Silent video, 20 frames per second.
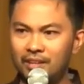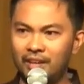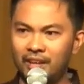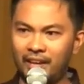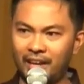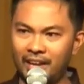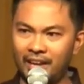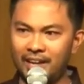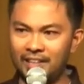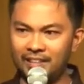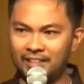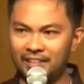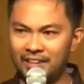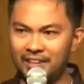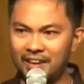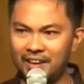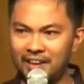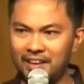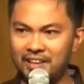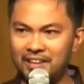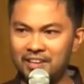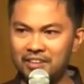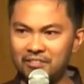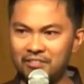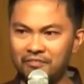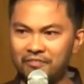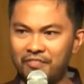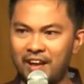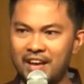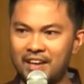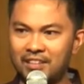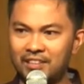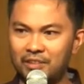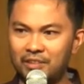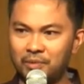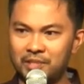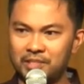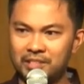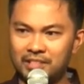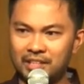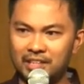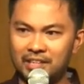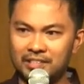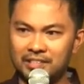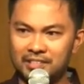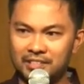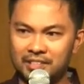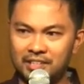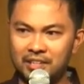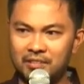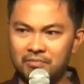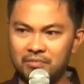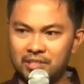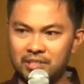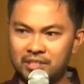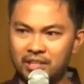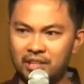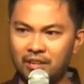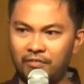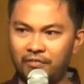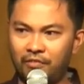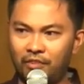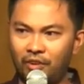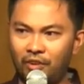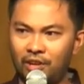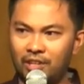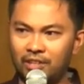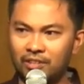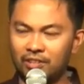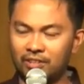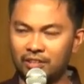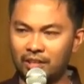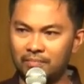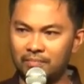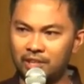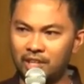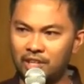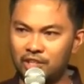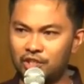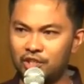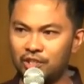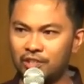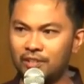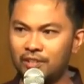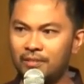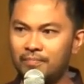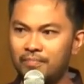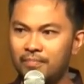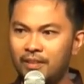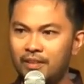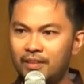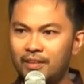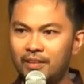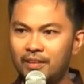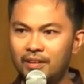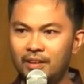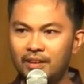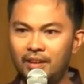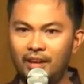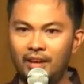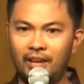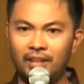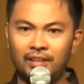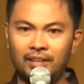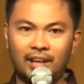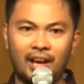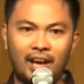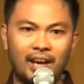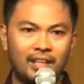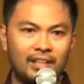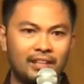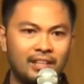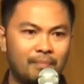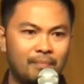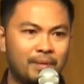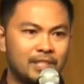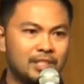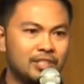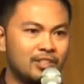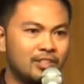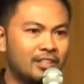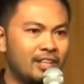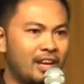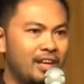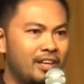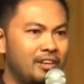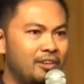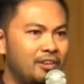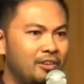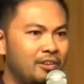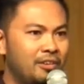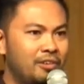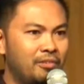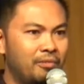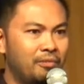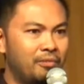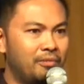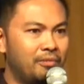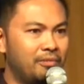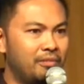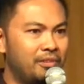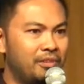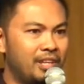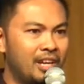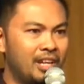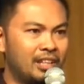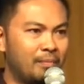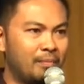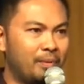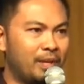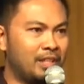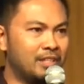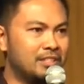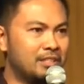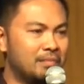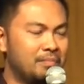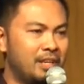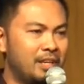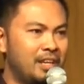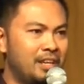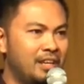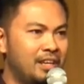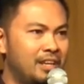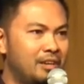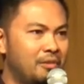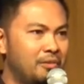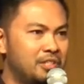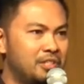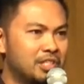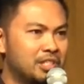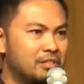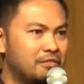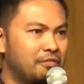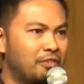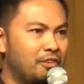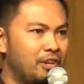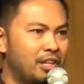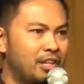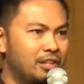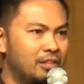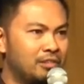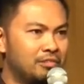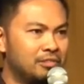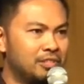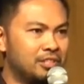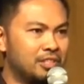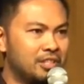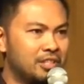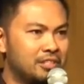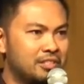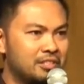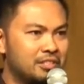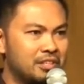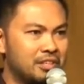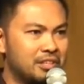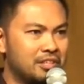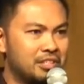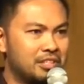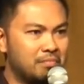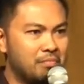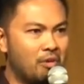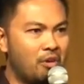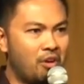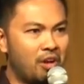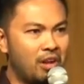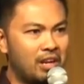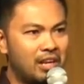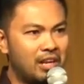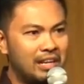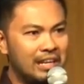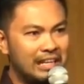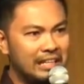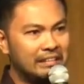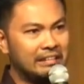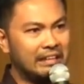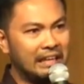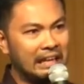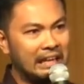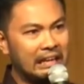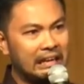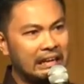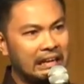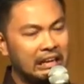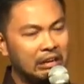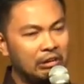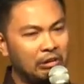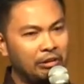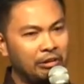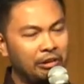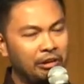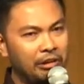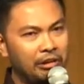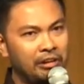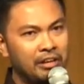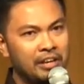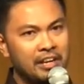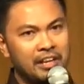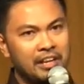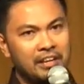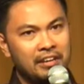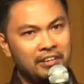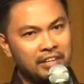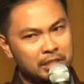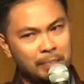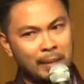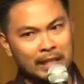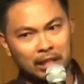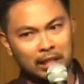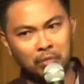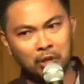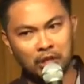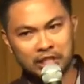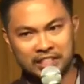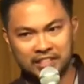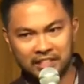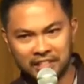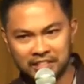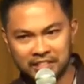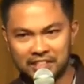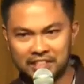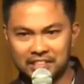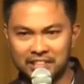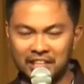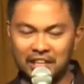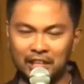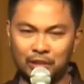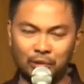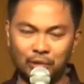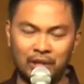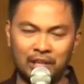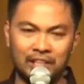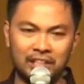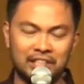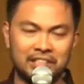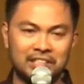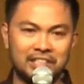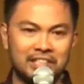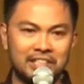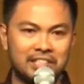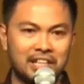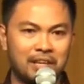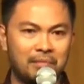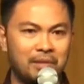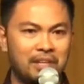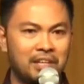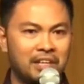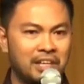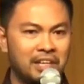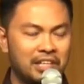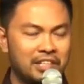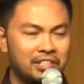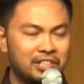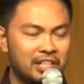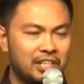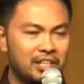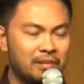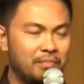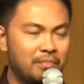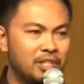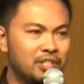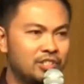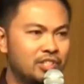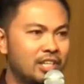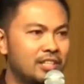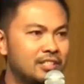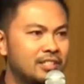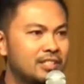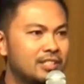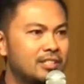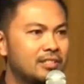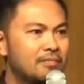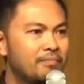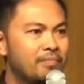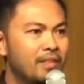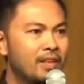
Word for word: cannot deny yung fact na we still sin, we still fall into temptation. And kahit napaso tayo, hindi natin pwede sabihin na we just fall into just uh, small, little, or respectable sins na katulad ng sinasabi ni uh, Jerry Bridges.